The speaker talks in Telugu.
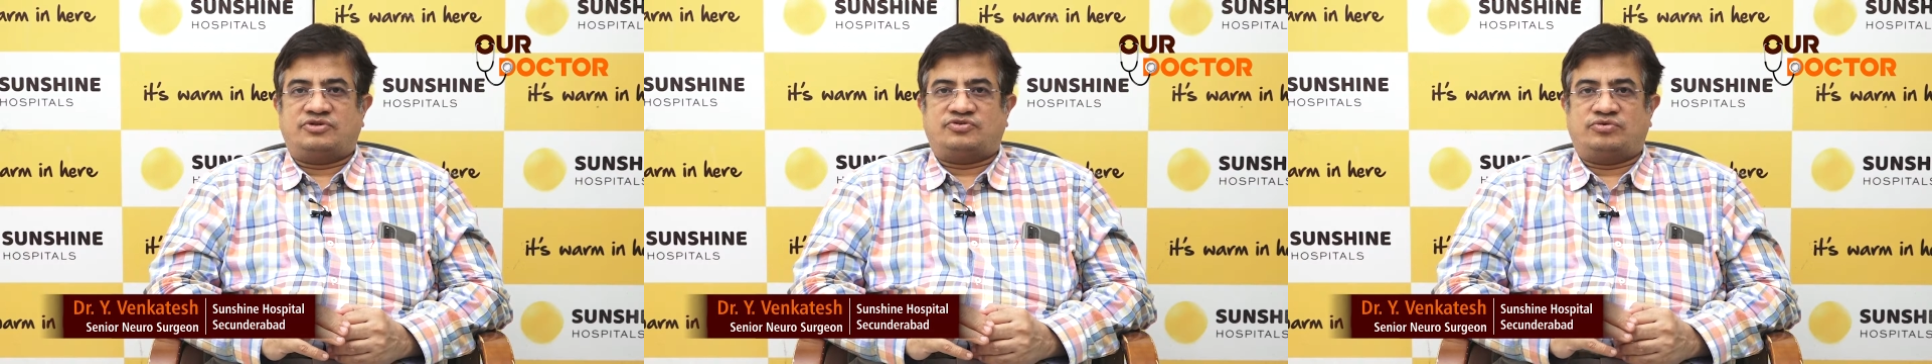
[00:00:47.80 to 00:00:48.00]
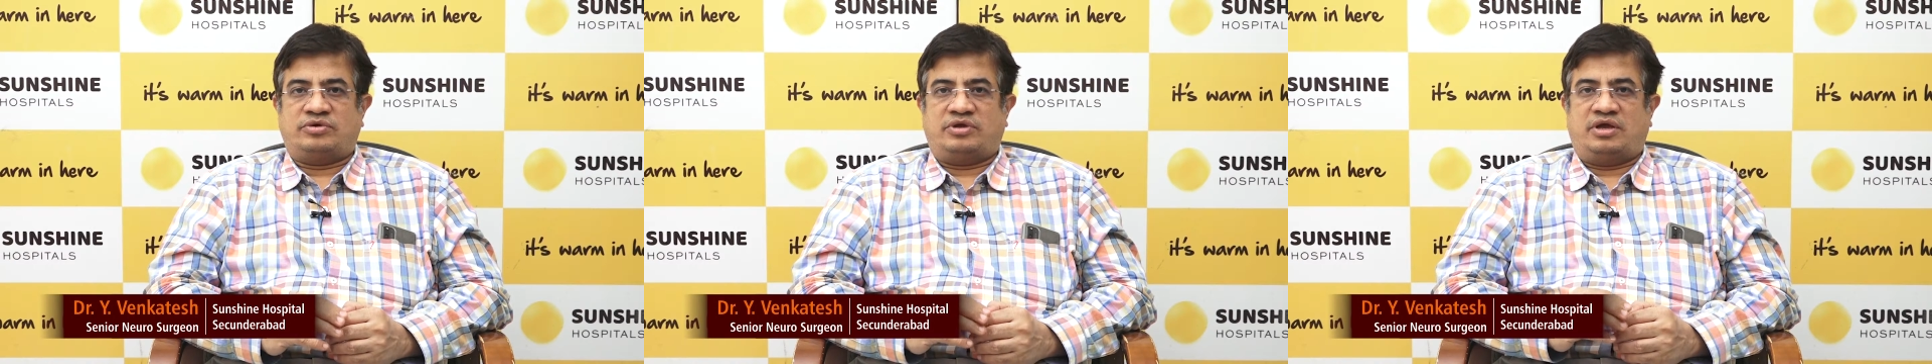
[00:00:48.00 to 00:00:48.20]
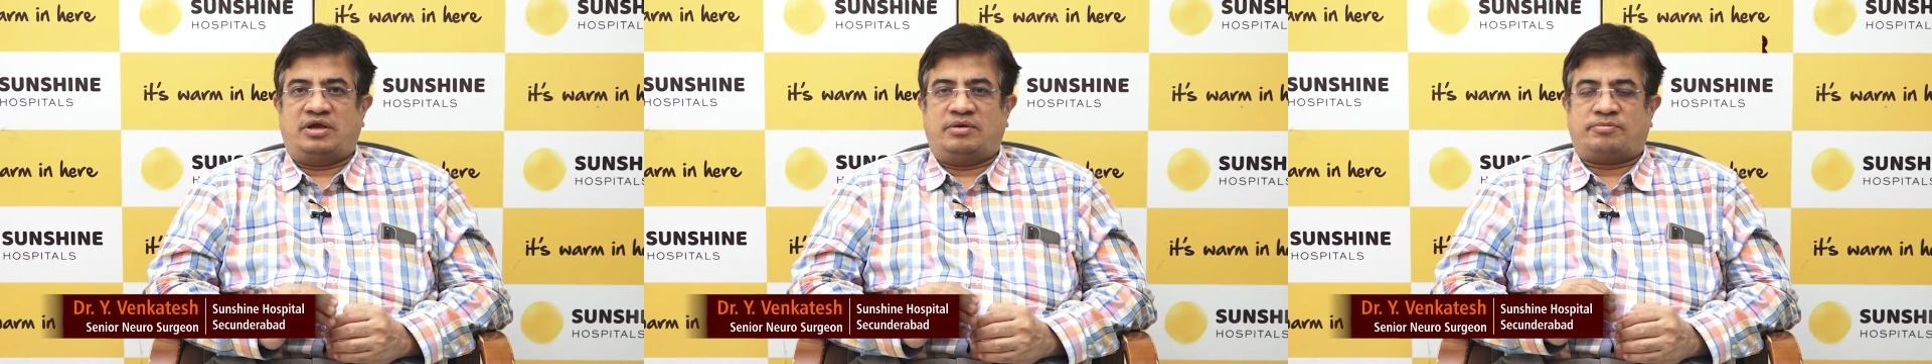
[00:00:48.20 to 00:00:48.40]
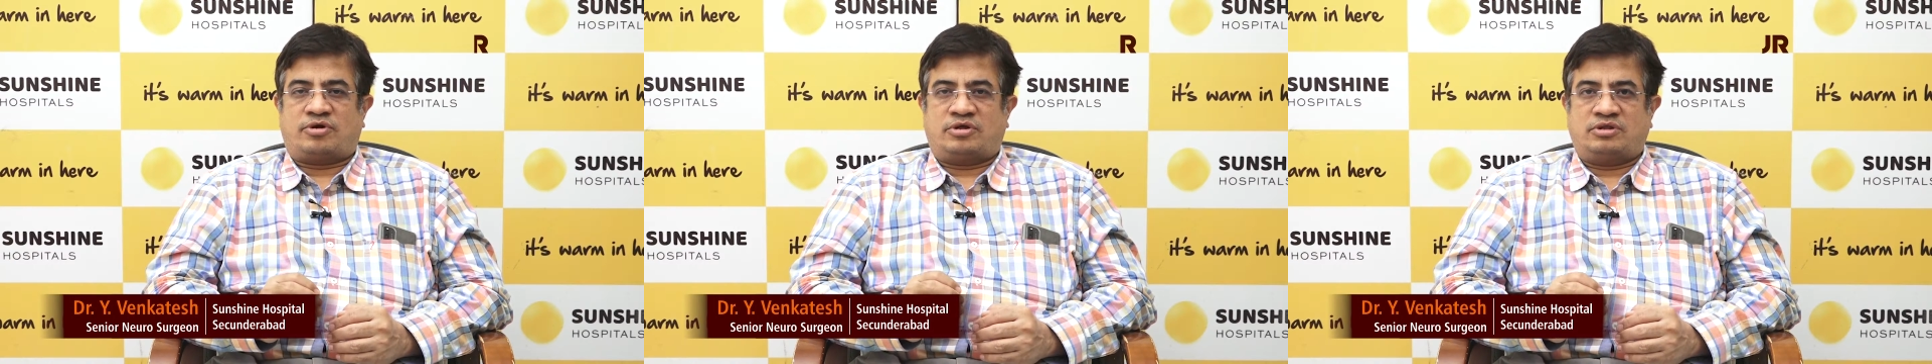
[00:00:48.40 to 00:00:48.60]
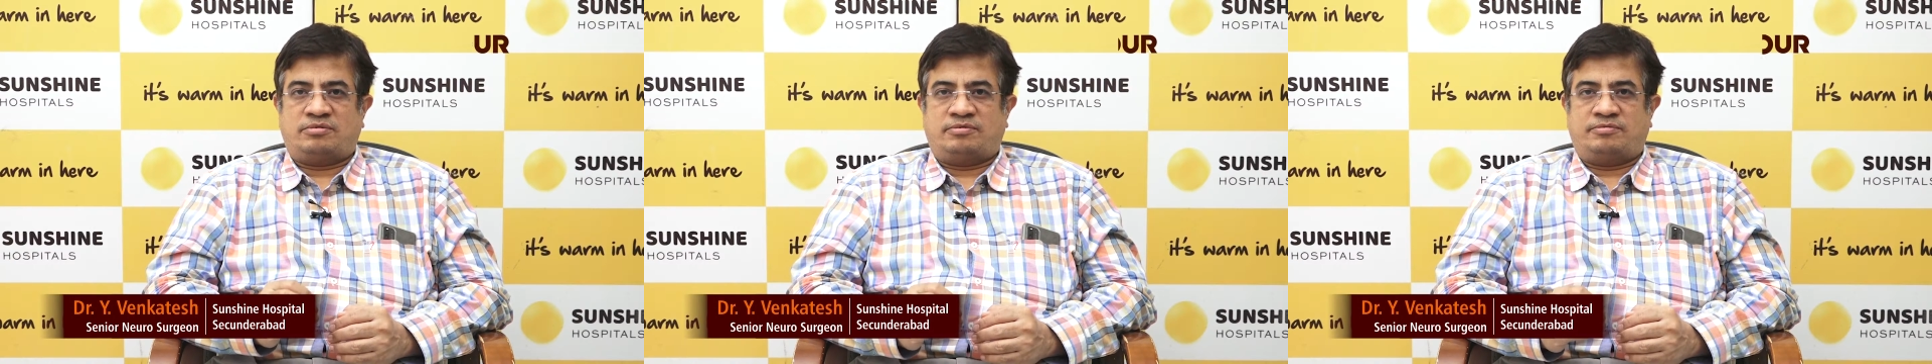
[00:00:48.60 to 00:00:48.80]
సో ఏ
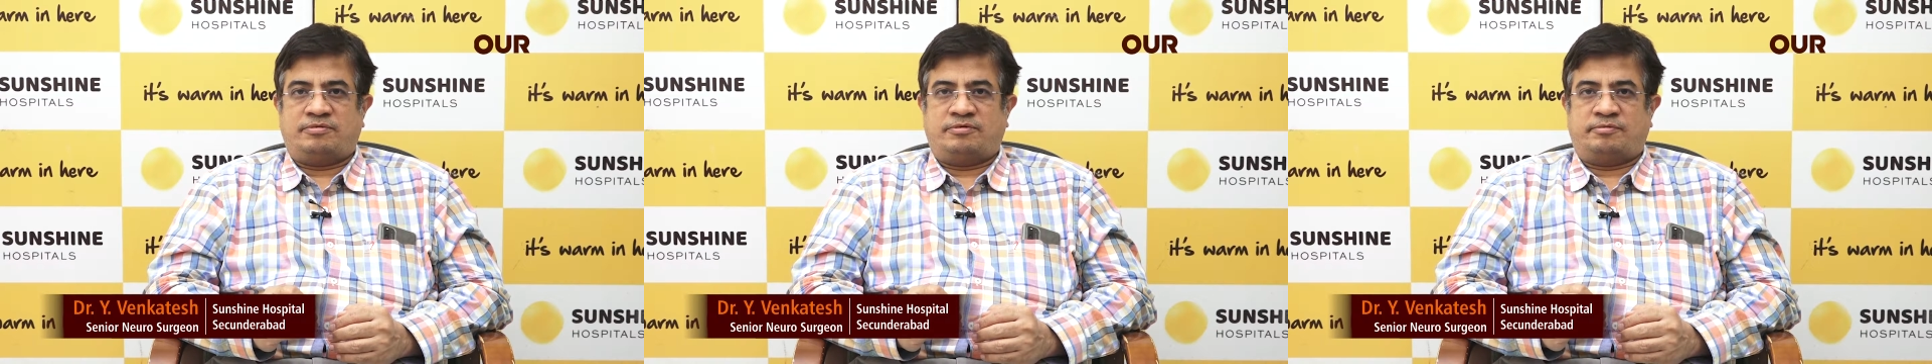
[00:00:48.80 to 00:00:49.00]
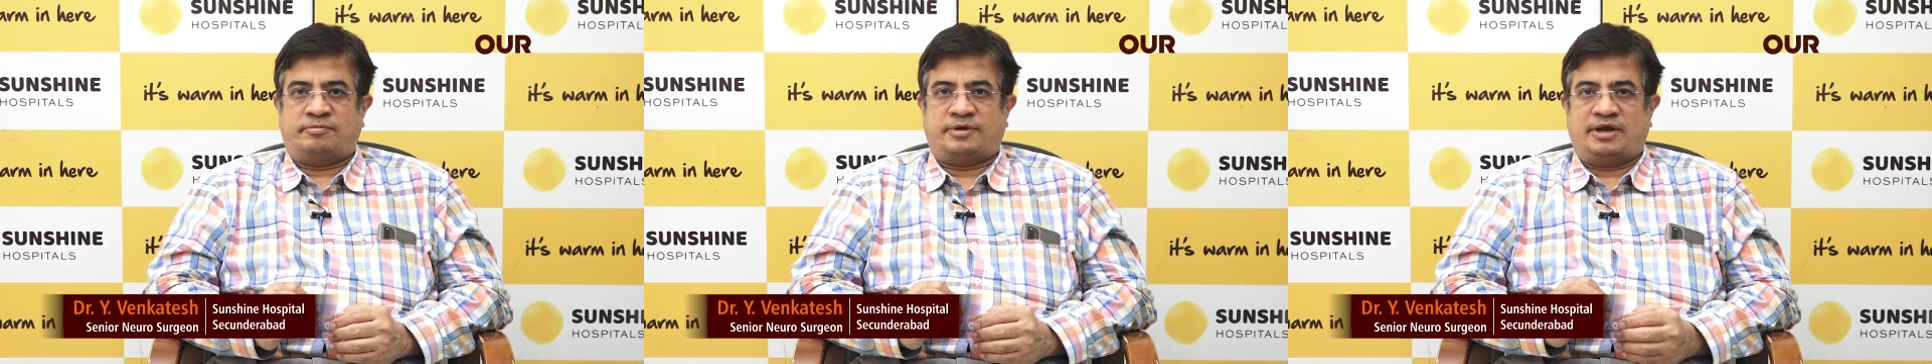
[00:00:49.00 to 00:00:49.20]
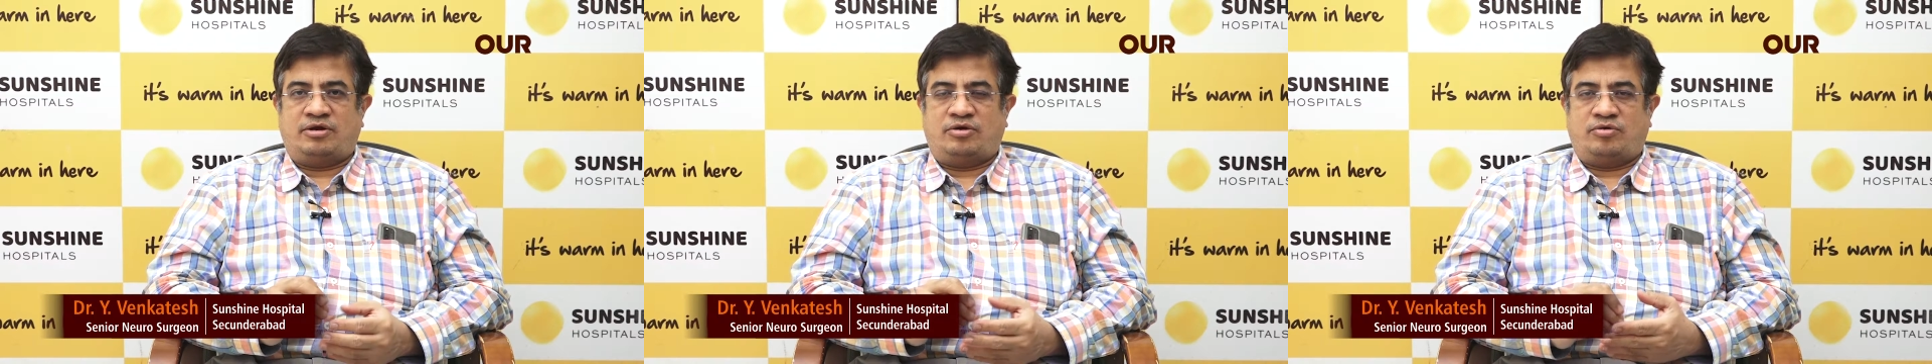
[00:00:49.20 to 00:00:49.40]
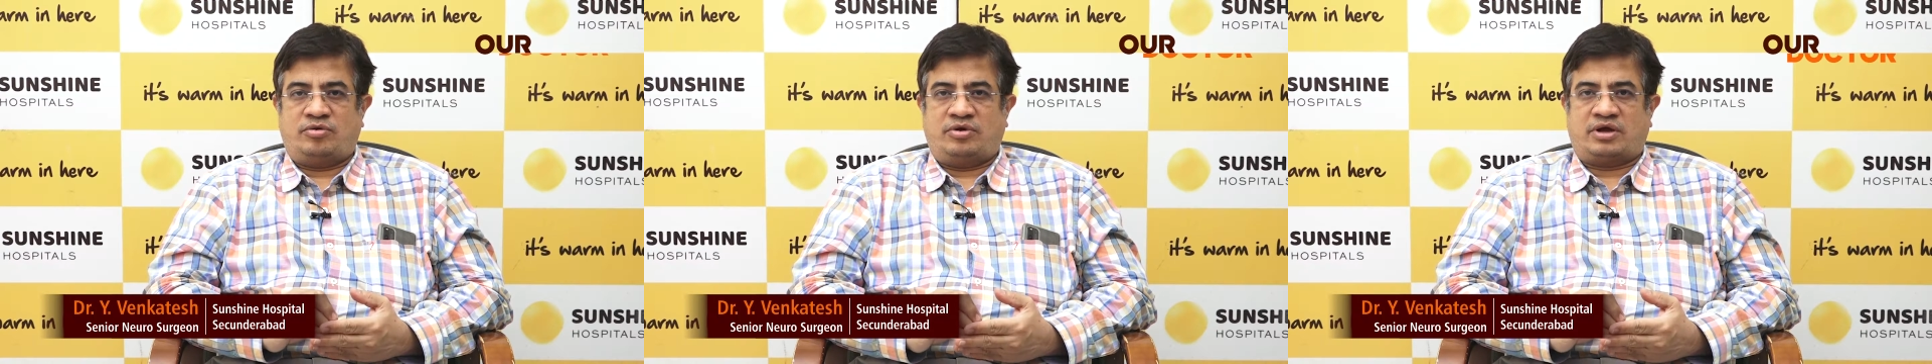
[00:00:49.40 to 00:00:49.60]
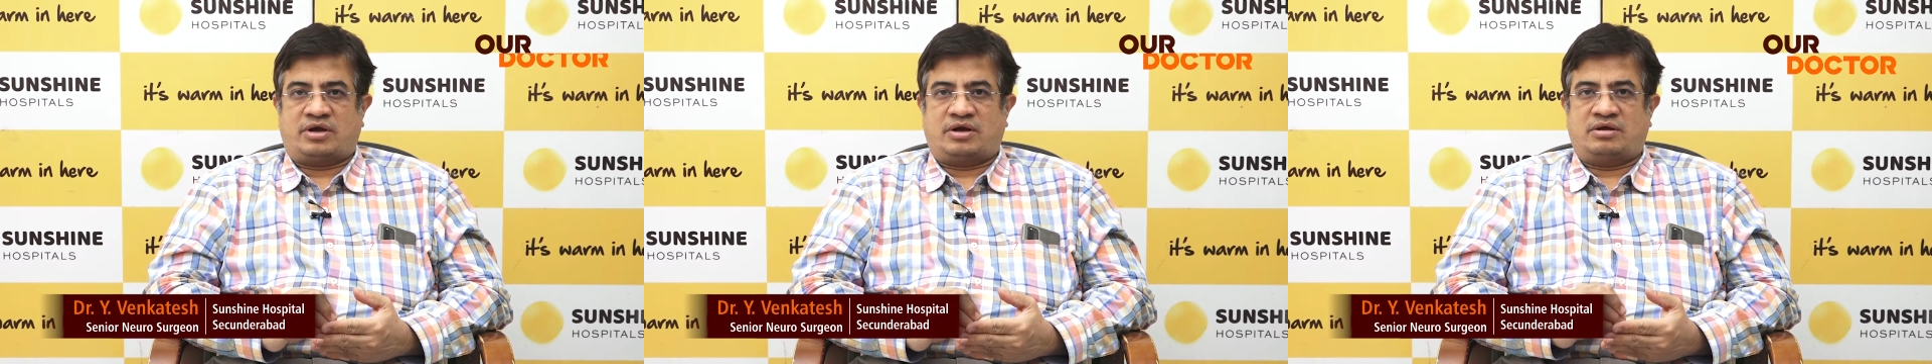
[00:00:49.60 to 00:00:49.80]
ప్రాంతం బ్రెయిన్లో
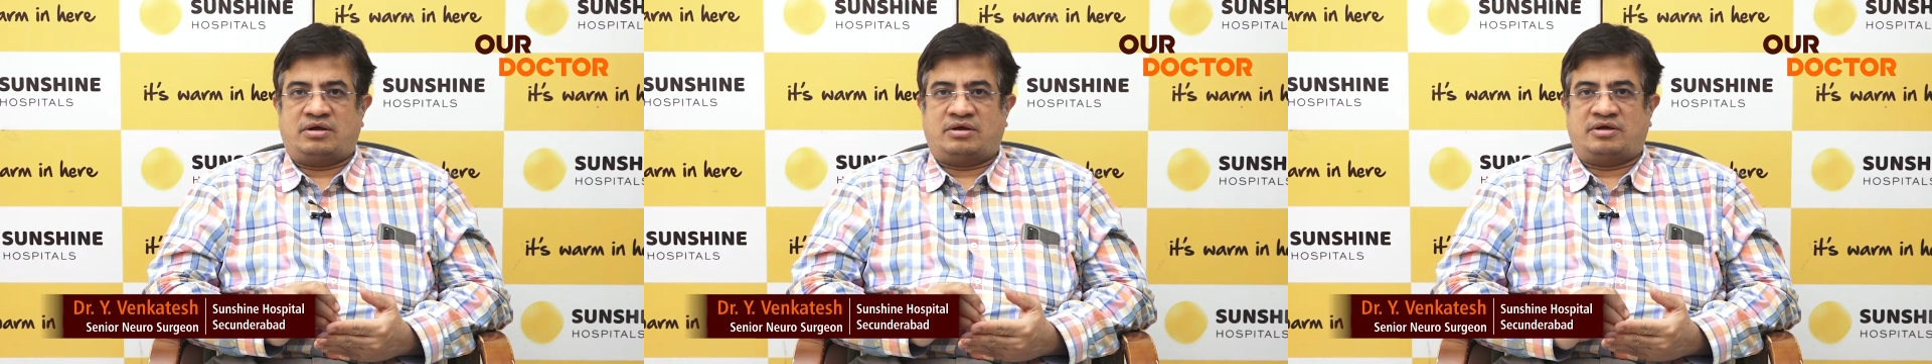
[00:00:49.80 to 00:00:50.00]
ఎక్కడ